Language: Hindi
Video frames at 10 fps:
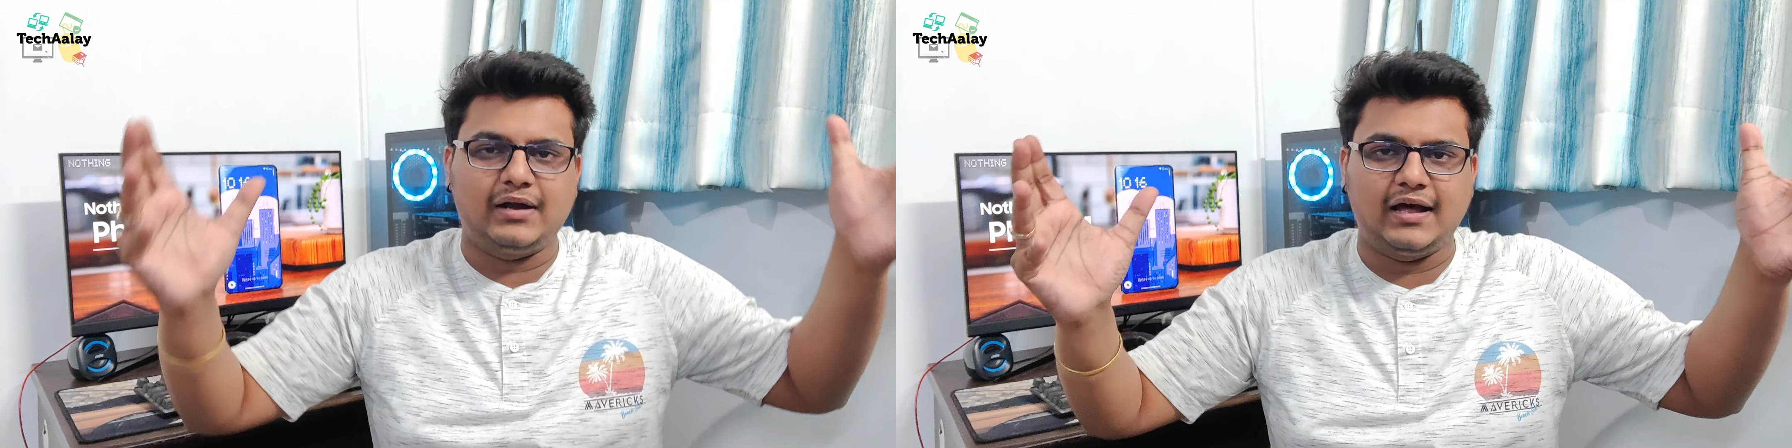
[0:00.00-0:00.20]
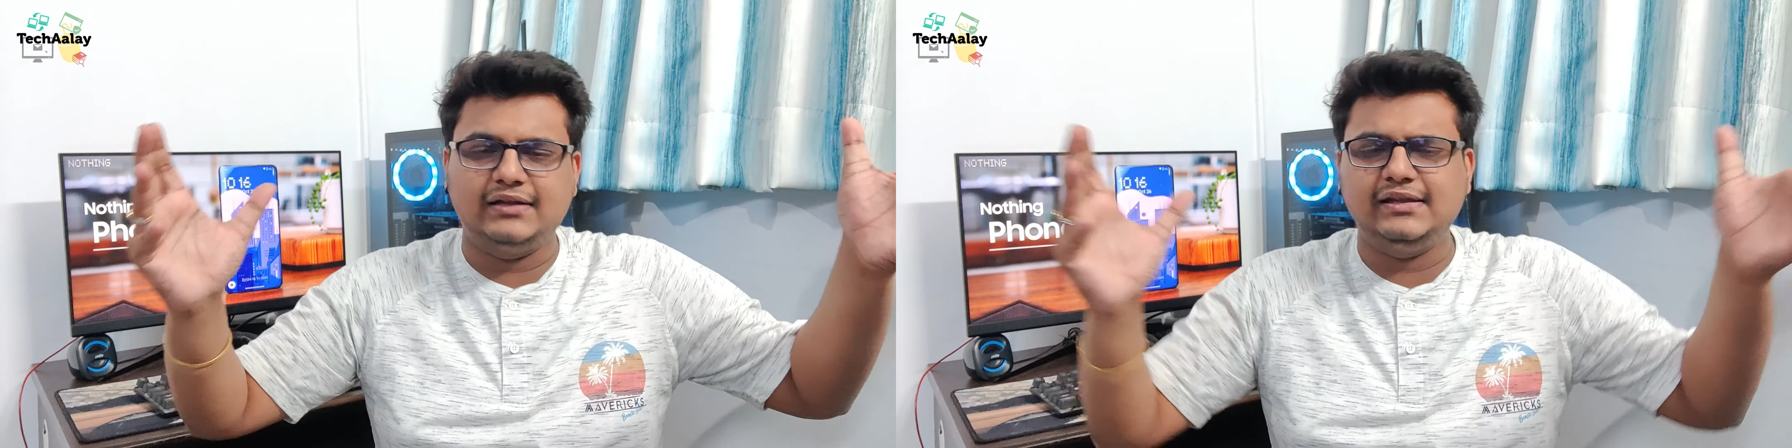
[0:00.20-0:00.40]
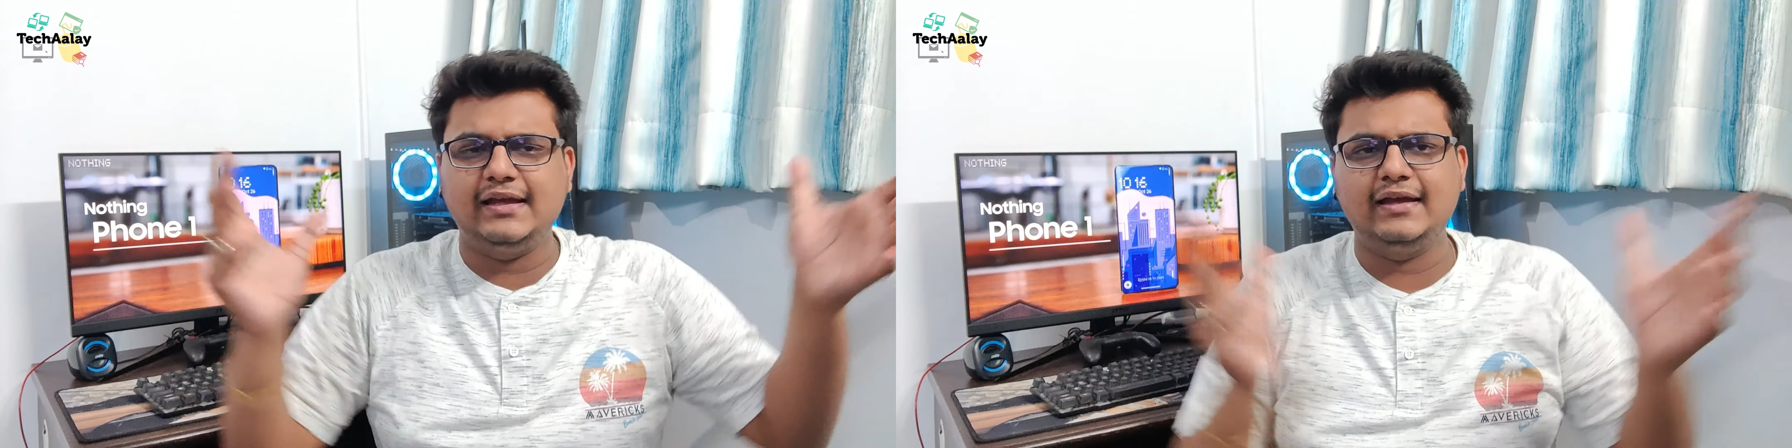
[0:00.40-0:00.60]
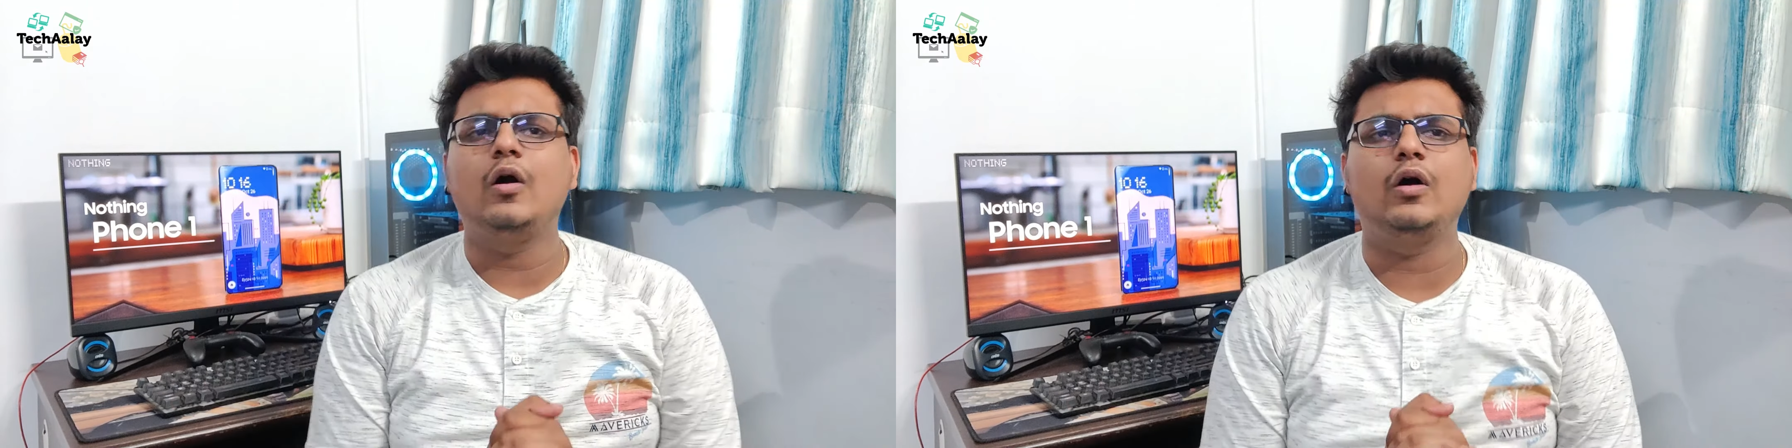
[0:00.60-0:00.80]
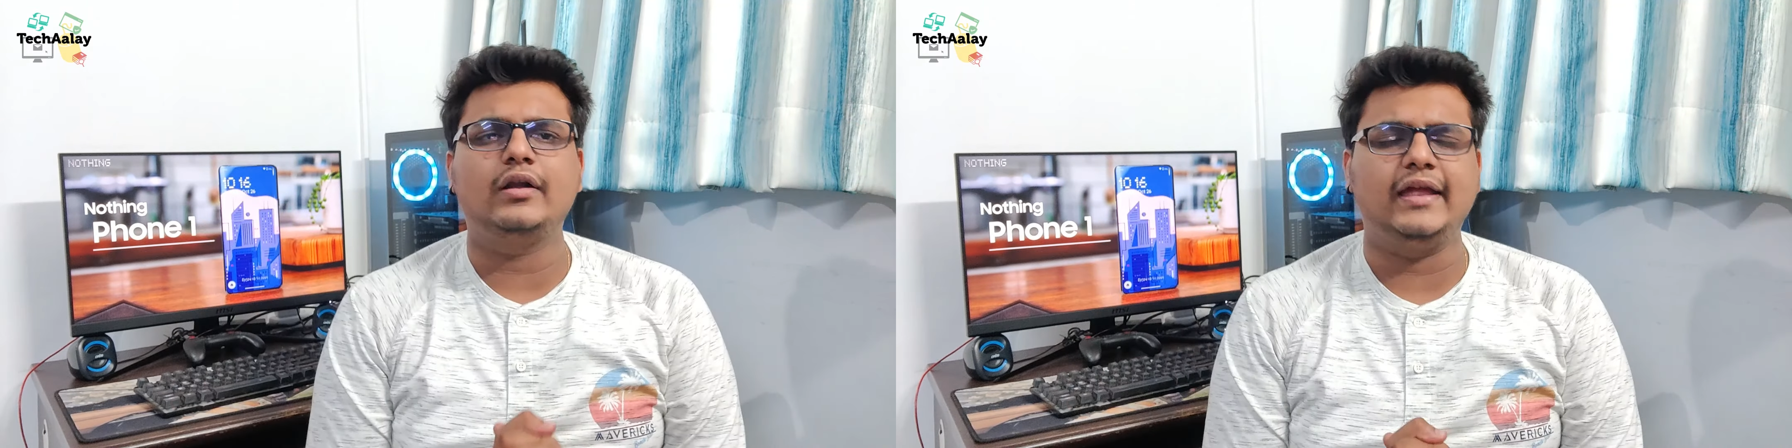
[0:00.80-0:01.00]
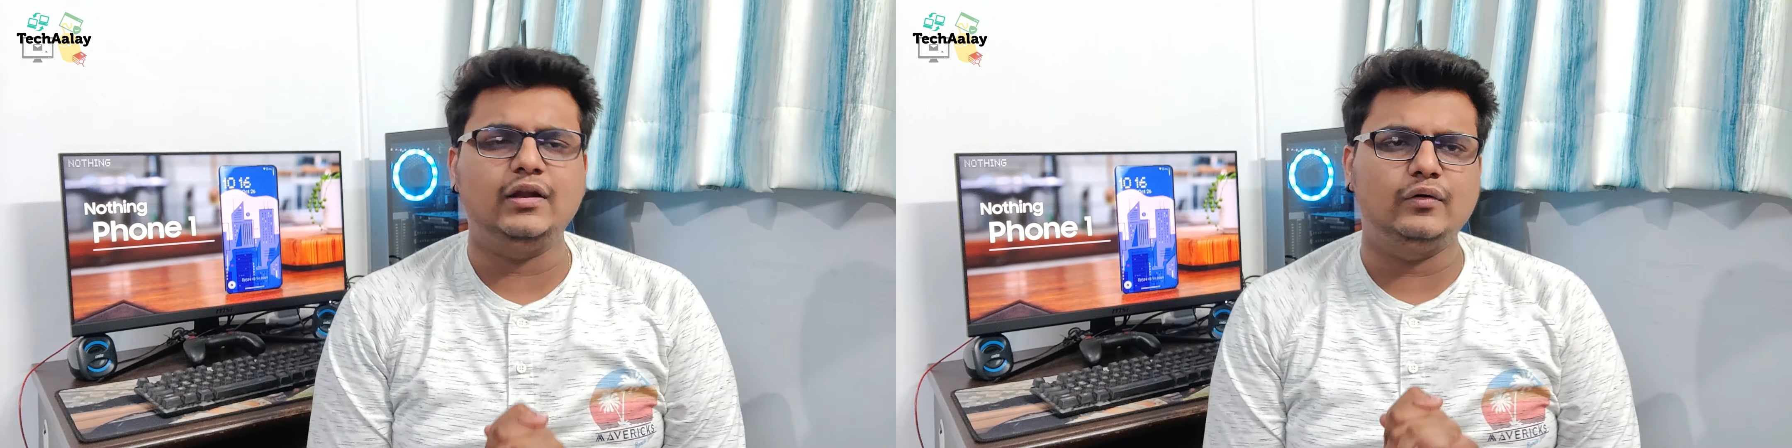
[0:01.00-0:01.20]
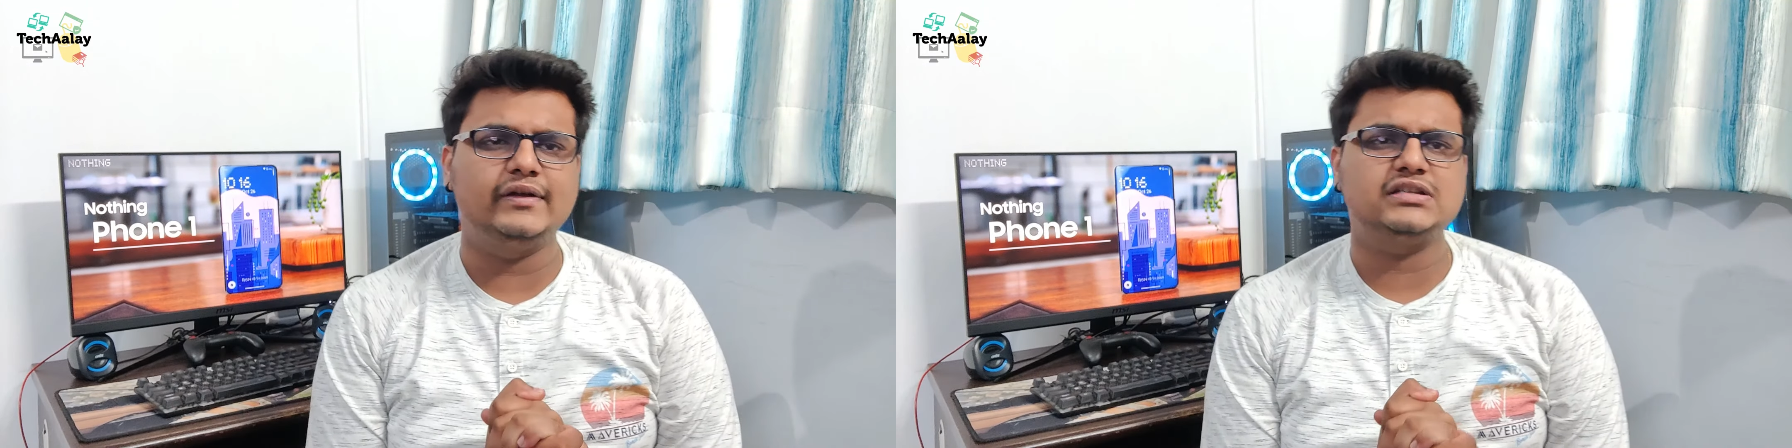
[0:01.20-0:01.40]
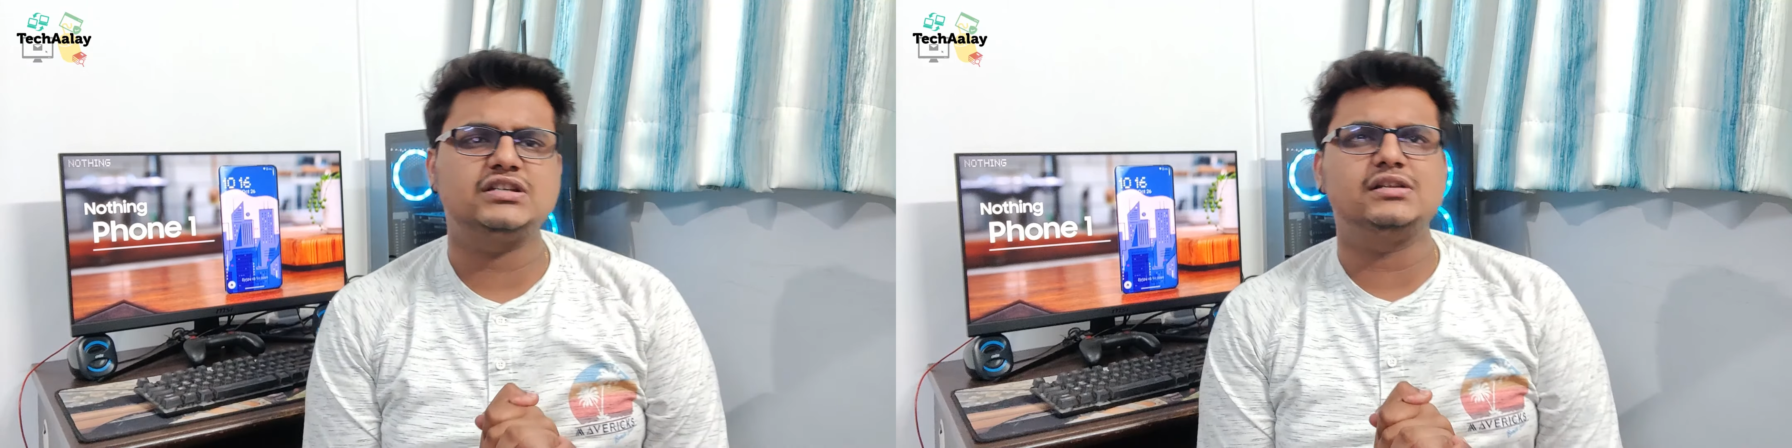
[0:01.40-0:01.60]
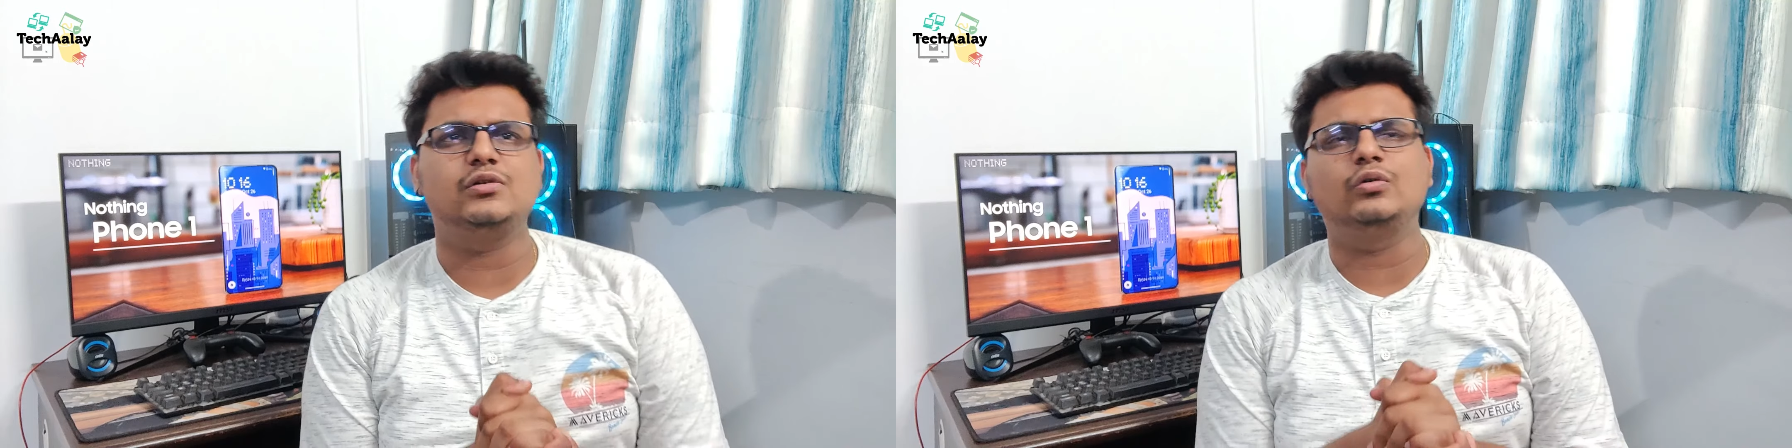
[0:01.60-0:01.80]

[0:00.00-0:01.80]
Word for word: बढ़ा दिए हैं और इनोवेशन